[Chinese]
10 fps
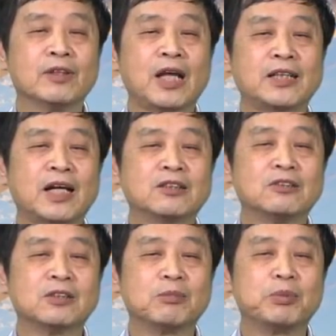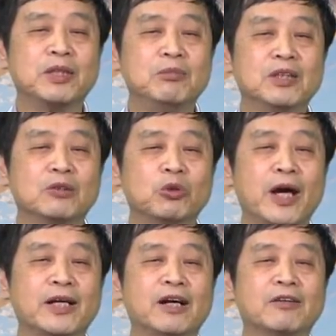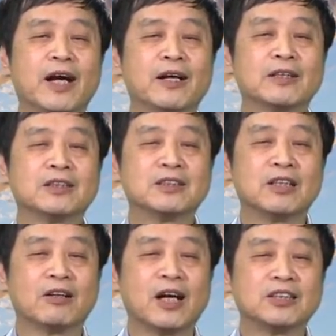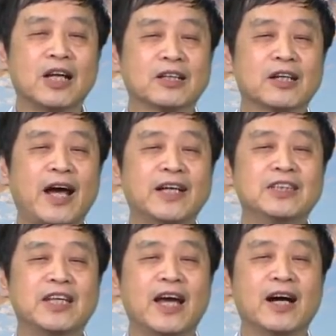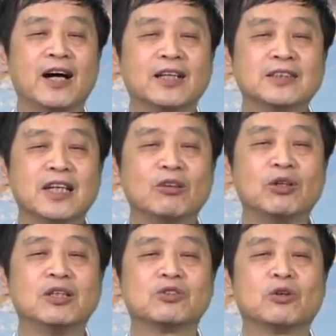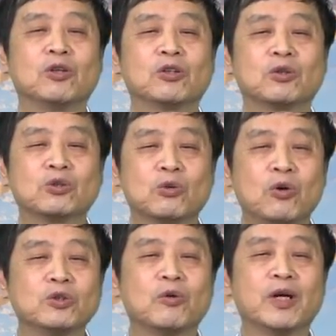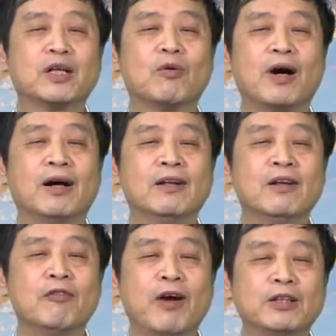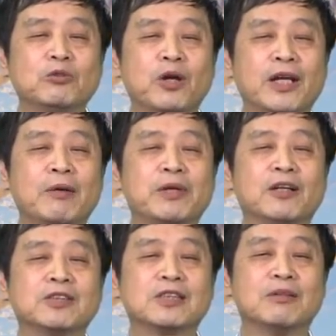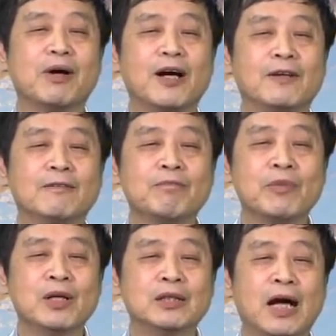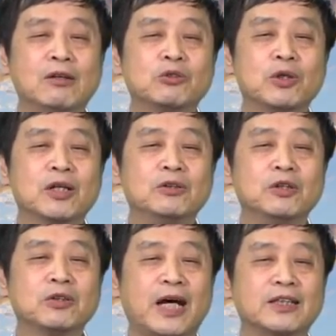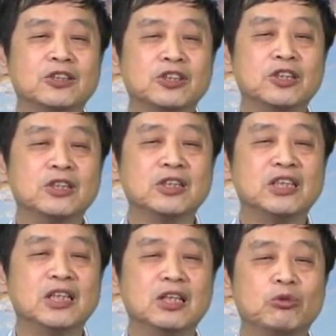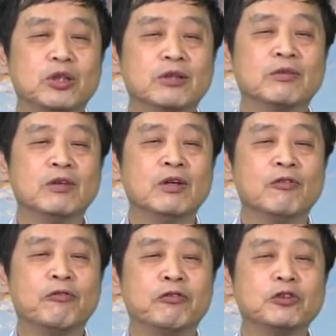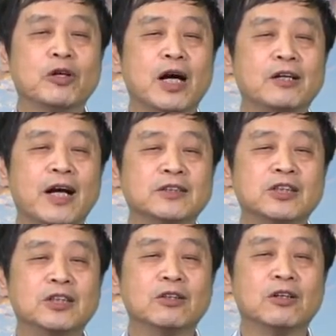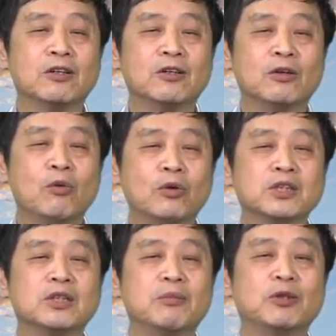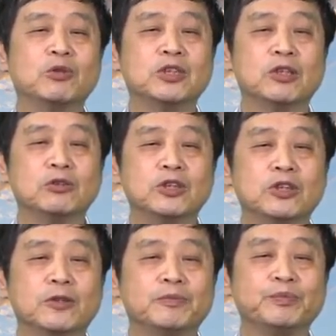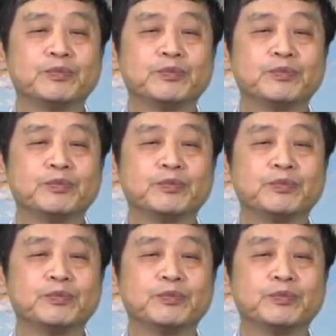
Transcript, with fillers: 大家就拼命的劝高岗，叫他想得开一点啊，这一类的说了各种各样的话，反正劝他不要死吧。然后最后由他的妻子李立群扶着高岗进了卧室里面去休息。